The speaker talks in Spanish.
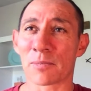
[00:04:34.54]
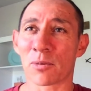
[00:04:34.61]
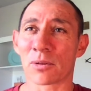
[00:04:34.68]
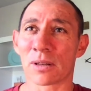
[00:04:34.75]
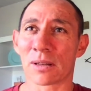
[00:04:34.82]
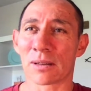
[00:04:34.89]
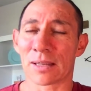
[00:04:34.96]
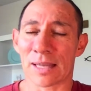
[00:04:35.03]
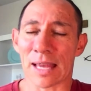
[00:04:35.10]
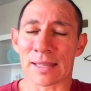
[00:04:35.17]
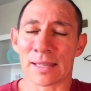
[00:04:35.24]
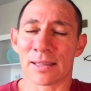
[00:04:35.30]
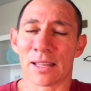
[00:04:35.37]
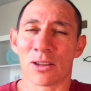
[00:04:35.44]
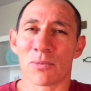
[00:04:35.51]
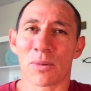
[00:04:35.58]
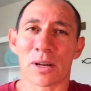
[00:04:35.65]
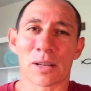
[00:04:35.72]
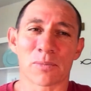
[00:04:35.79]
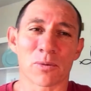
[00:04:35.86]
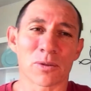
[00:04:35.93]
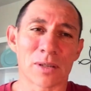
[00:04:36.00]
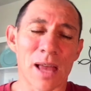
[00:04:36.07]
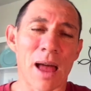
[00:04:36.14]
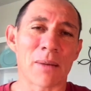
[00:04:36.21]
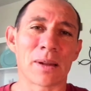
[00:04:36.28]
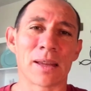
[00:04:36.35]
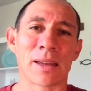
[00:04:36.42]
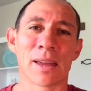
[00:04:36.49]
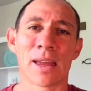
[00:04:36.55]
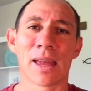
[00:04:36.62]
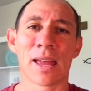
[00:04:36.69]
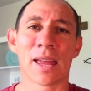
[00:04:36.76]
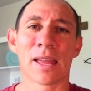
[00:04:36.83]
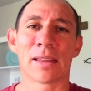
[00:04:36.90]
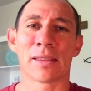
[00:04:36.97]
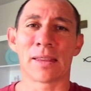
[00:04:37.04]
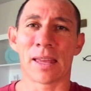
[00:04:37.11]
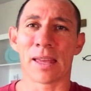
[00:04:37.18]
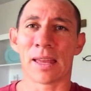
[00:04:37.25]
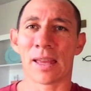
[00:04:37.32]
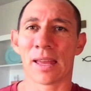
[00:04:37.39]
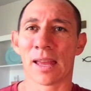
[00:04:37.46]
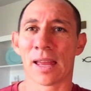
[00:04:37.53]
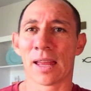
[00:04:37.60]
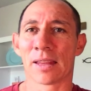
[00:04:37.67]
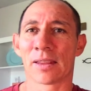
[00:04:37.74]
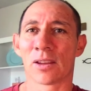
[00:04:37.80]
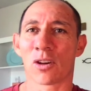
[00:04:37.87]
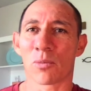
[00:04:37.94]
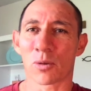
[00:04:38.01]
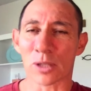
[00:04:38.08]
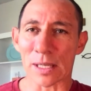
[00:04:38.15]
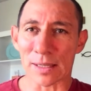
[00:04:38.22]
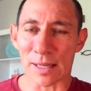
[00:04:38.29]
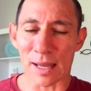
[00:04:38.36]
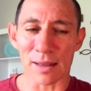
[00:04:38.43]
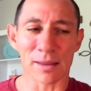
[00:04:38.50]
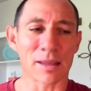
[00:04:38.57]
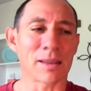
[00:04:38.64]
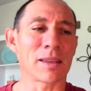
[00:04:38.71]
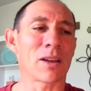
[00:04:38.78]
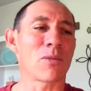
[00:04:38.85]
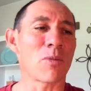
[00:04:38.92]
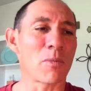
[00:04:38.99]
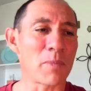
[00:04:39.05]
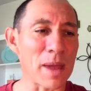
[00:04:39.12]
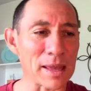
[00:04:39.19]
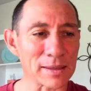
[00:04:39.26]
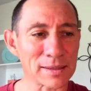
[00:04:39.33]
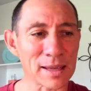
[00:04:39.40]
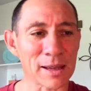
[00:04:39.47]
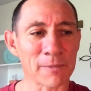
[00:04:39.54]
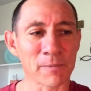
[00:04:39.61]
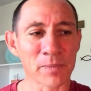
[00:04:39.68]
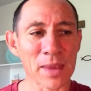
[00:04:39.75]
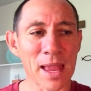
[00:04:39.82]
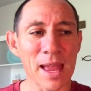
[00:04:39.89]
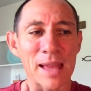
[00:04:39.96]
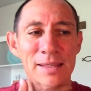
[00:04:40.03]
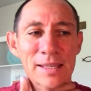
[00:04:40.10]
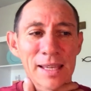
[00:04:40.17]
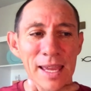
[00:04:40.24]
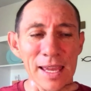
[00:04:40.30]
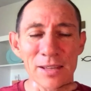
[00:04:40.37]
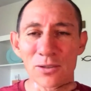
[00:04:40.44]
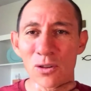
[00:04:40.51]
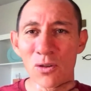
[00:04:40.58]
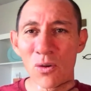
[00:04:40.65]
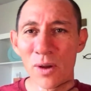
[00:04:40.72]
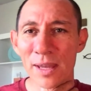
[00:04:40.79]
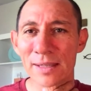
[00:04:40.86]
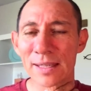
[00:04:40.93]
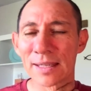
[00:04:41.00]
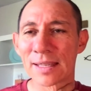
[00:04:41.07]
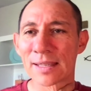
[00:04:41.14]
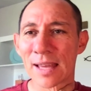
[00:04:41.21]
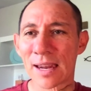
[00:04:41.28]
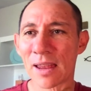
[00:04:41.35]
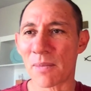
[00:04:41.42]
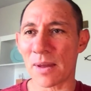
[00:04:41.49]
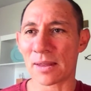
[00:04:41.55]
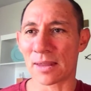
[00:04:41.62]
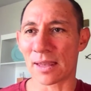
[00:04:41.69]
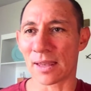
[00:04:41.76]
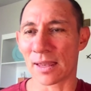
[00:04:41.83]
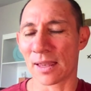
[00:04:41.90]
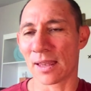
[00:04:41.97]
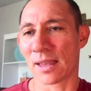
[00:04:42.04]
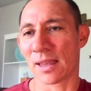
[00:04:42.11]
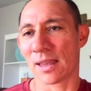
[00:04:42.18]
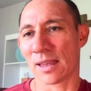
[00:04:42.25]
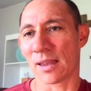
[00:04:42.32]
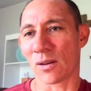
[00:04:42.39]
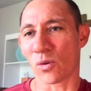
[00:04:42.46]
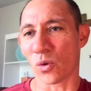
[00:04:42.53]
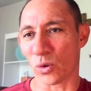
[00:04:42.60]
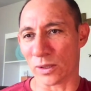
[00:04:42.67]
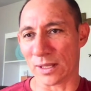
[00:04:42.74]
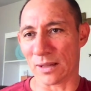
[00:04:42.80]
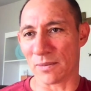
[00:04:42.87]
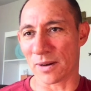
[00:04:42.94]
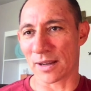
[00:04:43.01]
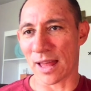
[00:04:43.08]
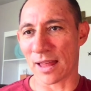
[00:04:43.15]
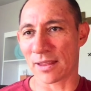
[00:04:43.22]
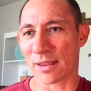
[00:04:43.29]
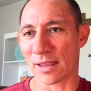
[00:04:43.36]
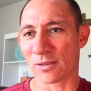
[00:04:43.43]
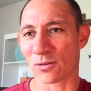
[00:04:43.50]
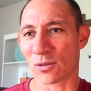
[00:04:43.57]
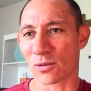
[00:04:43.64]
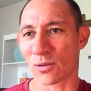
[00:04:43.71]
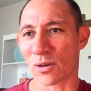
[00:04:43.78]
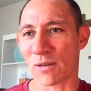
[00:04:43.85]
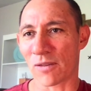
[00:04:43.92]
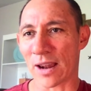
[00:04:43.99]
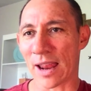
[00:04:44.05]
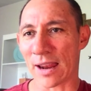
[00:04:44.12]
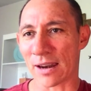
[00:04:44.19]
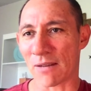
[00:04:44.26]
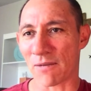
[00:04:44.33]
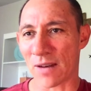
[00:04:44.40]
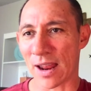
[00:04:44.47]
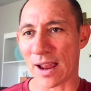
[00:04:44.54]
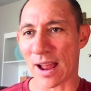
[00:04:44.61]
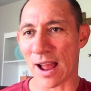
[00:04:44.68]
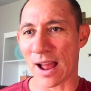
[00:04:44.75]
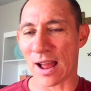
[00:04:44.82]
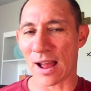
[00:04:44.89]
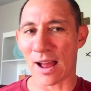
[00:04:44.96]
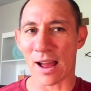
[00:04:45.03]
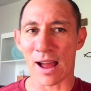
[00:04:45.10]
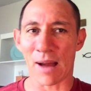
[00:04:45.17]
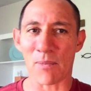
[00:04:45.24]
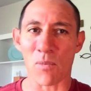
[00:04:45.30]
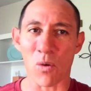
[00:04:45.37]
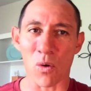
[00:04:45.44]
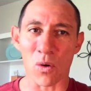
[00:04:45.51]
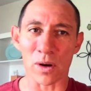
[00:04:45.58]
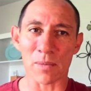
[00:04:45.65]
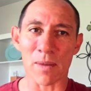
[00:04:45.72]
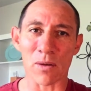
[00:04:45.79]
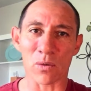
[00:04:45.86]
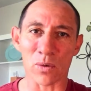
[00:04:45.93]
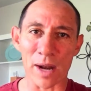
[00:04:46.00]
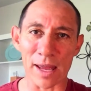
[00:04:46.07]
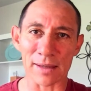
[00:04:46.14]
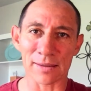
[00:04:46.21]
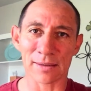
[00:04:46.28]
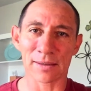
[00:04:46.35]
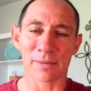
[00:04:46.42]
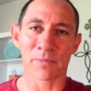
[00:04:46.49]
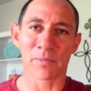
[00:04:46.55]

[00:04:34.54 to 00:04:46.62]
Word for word: eh, sintiéndome responsable de, cómo se sienten, de cómo piensan. Así que esto no es necesariamente eh, útil, ¿verdad? Esto no refleja ah, amor y madurez.